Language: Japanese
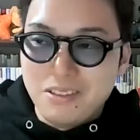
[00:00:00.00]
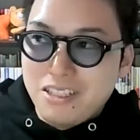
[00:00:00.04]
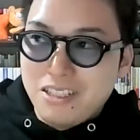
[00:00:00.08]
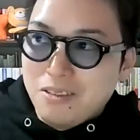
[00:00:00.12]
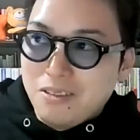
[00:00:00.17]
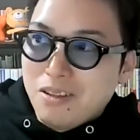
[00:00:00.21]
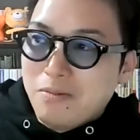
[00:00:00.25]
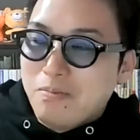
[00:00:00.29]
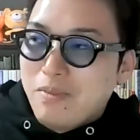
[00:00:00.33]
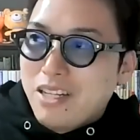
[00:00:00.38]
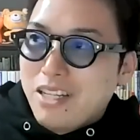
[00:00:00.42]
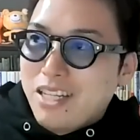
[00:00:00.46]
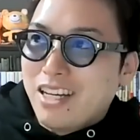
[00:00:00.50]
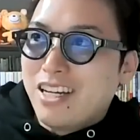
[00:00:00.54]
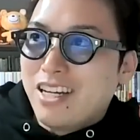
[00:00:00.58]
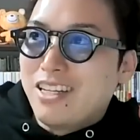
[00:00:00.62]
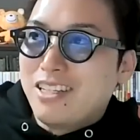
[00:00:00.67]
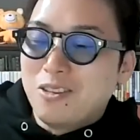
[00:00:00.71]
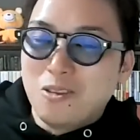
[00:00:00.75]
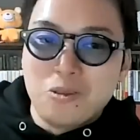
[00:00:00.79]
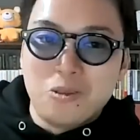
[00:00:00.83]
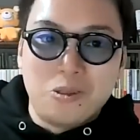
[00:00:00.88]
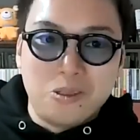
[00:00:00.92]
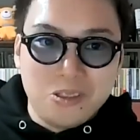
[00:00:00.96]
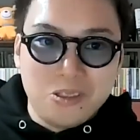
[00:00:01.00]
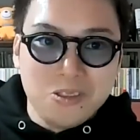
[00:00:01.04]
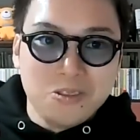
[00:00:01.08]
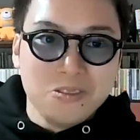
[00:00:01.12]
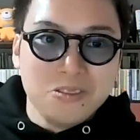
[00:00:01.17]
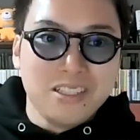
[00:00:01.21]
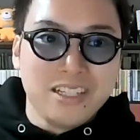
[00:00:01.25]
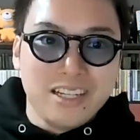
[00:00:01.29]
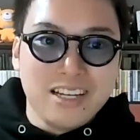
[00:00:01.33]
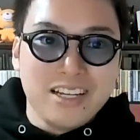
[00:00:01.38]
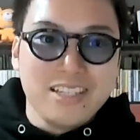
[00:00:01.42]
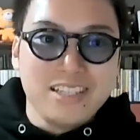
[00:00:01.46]
一番目に入るところ
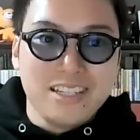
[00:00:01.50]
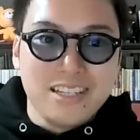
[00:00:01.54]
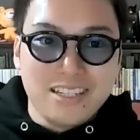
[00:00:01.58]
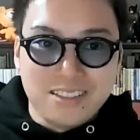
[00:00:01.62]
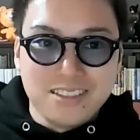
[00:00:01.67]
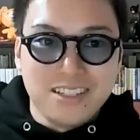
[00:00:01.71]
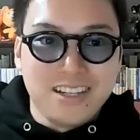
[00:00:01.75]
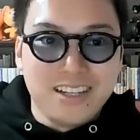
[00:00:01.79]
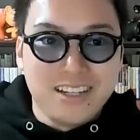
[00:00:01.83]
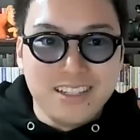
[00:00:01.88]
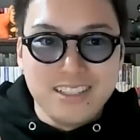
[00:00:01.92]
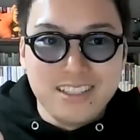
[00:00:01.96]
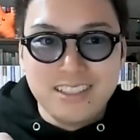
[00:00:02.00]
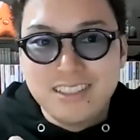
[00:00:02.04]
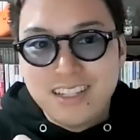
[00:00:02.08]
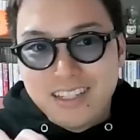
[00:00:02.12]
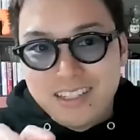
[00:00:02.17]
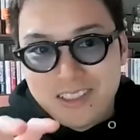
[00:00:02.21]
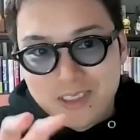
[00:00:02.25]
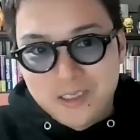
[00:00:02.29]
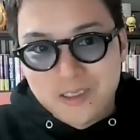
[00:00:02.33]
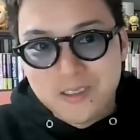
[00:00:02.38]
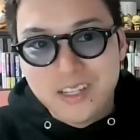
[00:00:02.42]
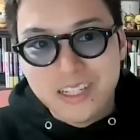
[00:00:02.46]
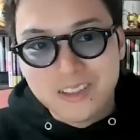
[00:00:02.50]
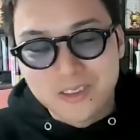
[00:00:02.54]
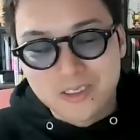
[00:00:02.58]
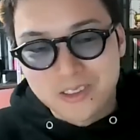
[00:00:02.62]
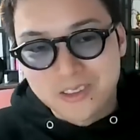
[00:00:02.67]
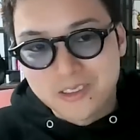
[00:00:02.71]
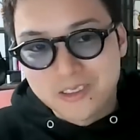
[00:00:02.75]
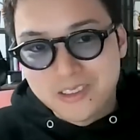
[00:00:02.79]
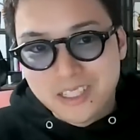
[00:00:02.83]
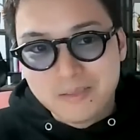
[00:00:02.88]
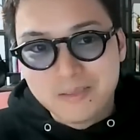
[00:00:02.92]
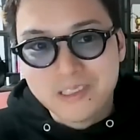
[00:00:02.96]
読んでないやつが、一体その
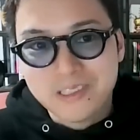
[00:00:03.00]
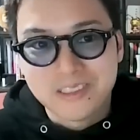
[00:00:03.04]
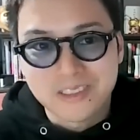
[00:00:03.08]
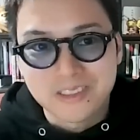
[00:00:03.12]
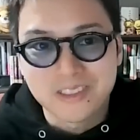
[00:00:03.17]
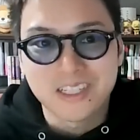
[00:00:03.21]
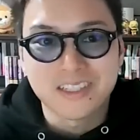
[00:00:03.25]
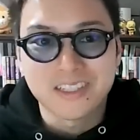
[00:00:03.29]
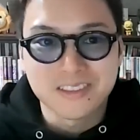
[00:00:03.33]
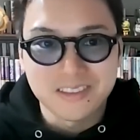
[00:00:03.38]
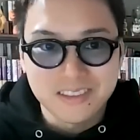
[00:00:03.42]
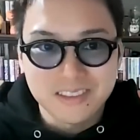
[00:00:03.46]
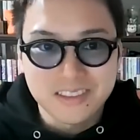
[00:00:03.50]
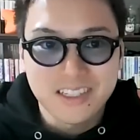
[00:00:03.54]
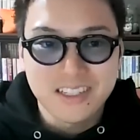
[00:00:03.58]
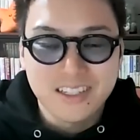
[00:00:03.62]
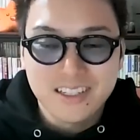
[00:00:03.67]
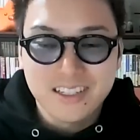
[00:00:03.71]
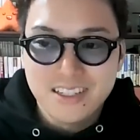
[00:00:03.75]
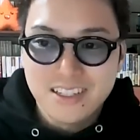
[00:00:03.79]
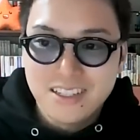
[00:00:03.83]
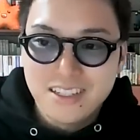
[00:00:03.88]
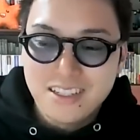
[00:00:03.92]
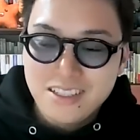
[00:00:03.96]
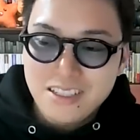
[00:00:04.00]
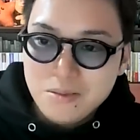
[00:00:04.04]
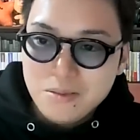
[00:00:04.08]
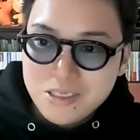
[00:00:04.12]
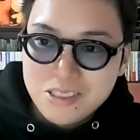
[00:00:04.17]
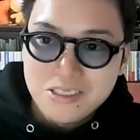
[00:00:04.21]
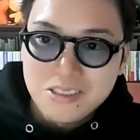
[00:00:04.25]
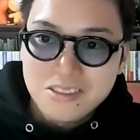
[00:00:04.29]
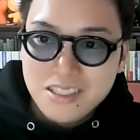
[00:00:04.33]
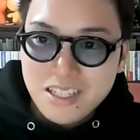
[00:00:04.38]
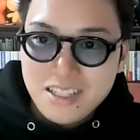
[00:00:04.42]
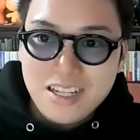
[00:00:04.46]
後どんな文章を書くんって。多
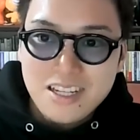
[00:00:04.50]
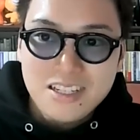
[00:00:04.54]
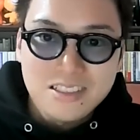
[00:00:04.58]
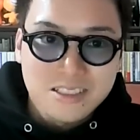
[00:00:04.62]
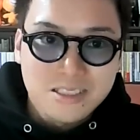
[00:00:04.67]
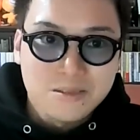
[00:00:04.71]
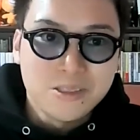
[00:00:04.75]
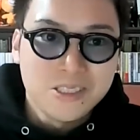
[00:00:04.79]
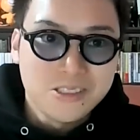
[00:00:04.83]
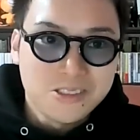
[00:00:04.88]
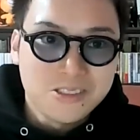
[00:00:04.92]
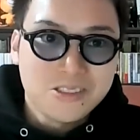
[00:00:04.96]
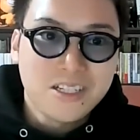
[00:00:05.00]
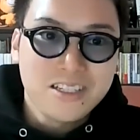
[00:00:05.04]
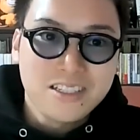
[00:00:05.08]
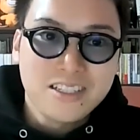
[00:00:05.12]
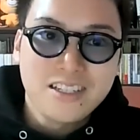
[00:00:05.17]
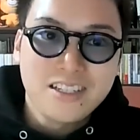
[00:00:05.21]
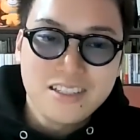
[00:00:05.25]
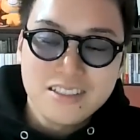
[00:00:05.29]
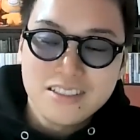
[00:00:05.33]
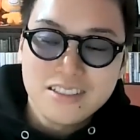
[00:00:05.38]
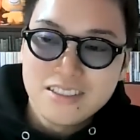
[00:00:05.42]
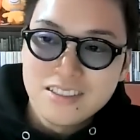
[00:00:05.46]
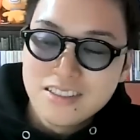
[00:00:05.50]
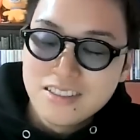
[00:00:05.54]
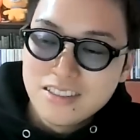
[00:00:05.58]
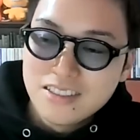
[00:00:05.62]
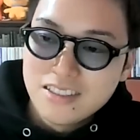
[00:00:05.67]
分そんな大した文章書いてない。